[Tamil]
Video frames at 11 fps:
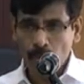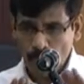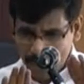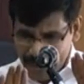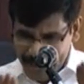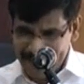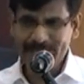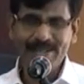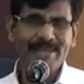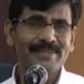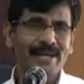ஓர்
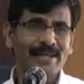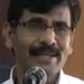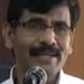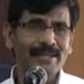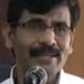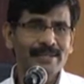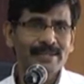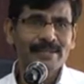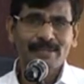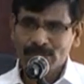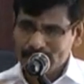அறையிலே தங்கி
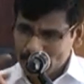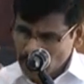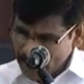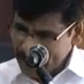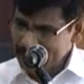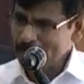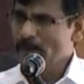தொடர்ந்து